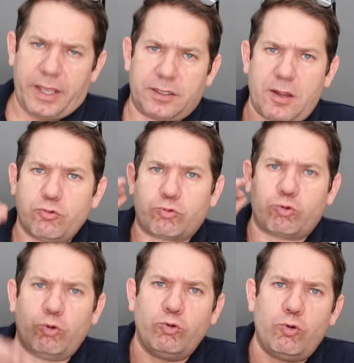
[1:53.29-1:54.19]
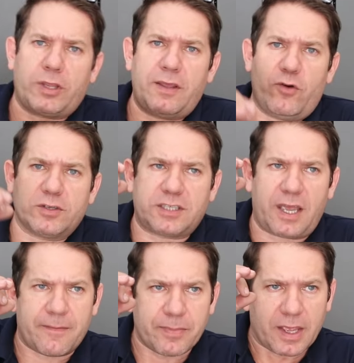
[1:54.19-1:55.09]
Então tudo que
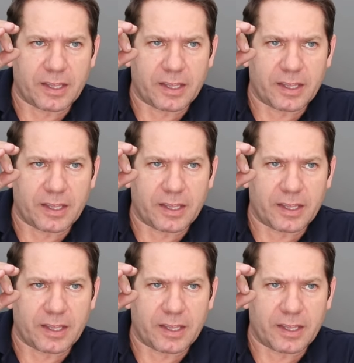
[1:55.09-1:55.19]
você,